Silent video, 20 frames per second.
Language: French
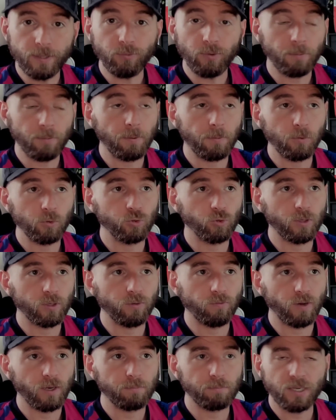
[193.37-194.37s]
Voilà, Pablo Touré
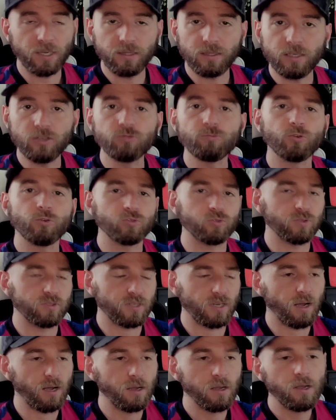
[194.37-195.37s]
devrait être prêté. Je pense que
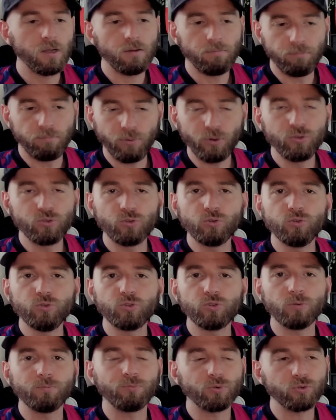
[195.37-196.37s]
c'est la bonne
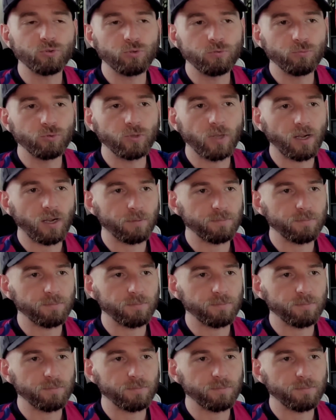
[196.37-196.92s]
solution pour tout le monde. Hein.